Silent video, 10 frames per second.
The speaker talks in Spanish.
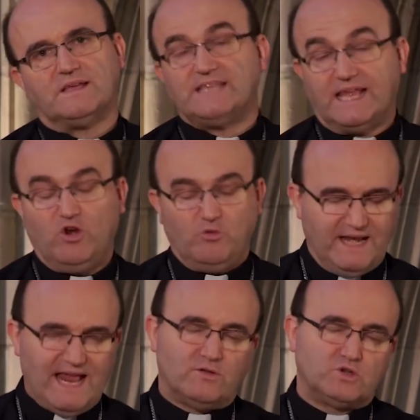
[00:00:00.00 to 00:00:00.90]
ser
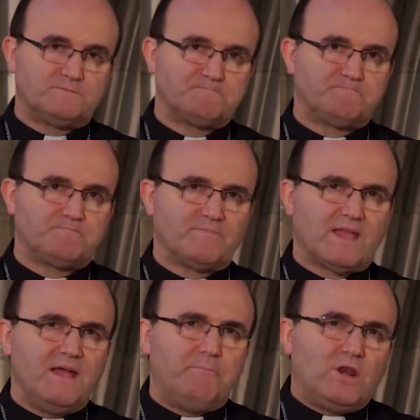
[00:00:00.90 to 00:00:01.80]
iluminados.
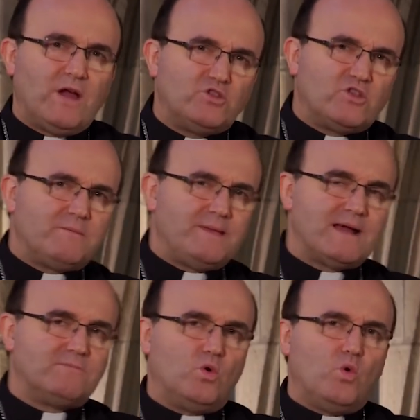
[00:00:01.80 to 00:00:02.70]
Pero hay
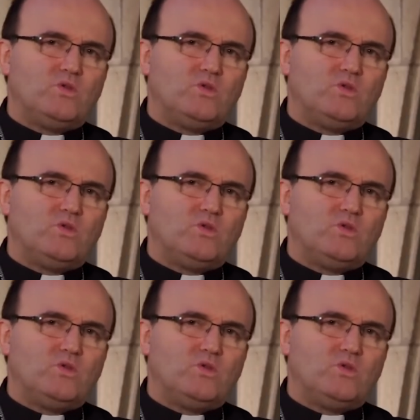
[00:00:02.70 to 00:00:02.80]
todavía